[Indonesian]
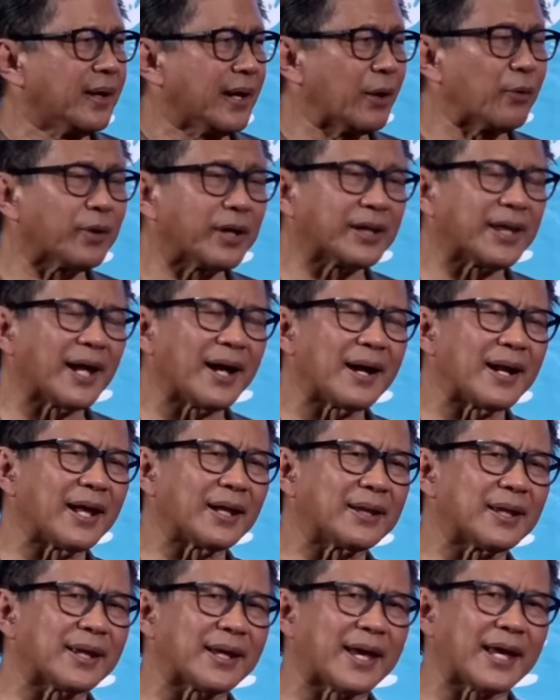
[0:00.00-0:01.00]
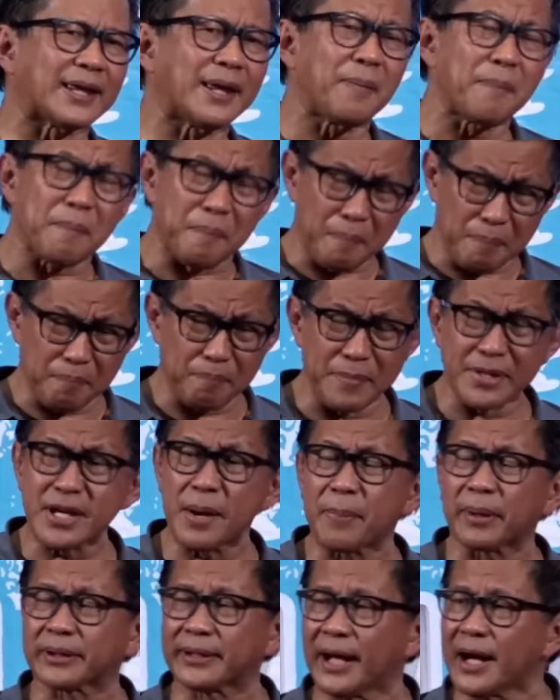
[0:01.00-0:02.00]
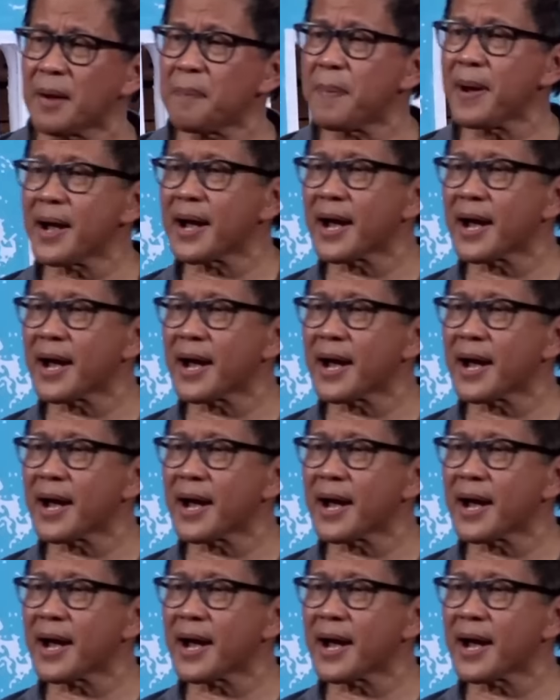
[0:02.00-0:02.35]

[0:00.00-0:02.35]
Lalu kita lihat kita bisa bertahan apa